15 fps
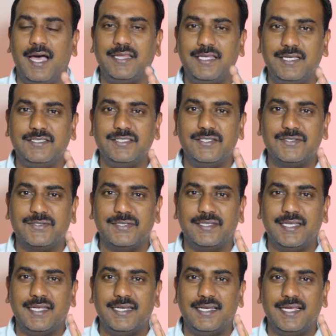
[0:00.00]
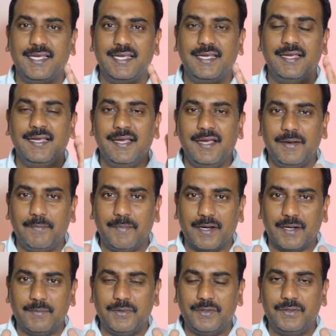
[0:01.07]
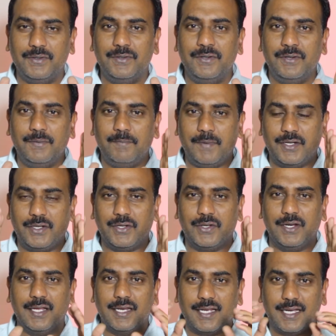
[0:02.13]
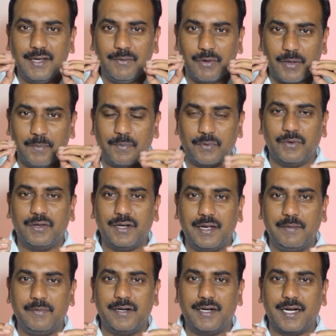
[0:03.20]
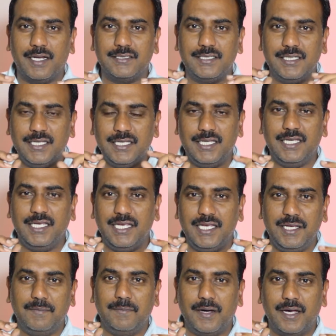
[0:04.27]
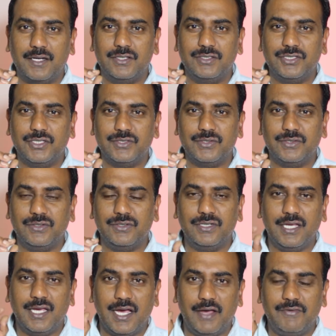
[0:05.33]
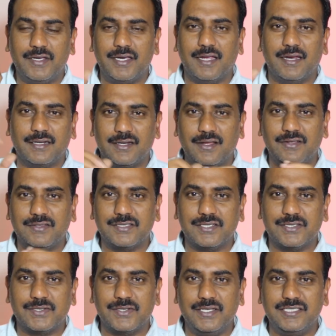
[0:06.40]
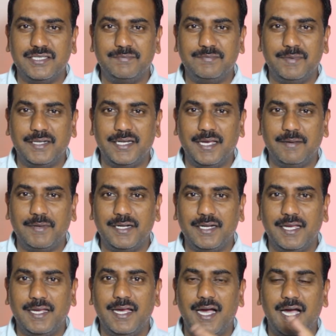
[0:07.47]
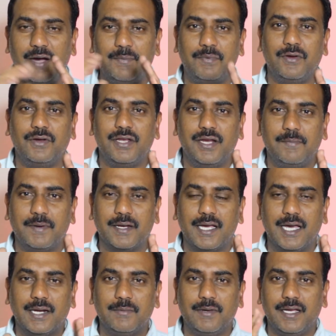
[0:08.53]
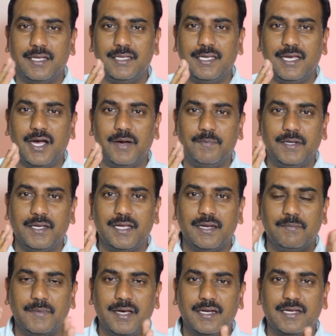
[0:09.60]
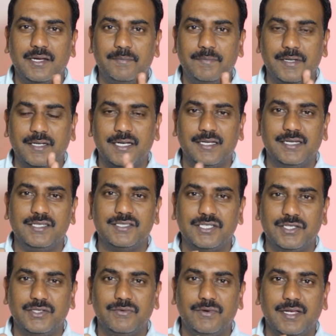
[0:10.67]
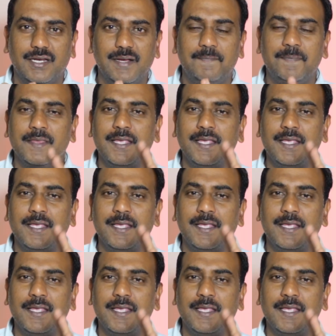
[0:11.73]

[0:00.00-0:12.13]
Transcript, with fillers: అదేం చేస్తుందంటే మనము పర్టికులర్గా ఒక ప్రోగ్రామ్ను రాసి ఈ ఈ మార్క్ చేస్తుంటే అవి కరెక్ట్ ఆన్సర్స్ అని చెప్పి పెట్టామంటే ఆ ప్రోగ్రామ్ ప్రకారం అది ఆప్టికల్ మార్కప్ రికగ్నిషన్ ద్వారా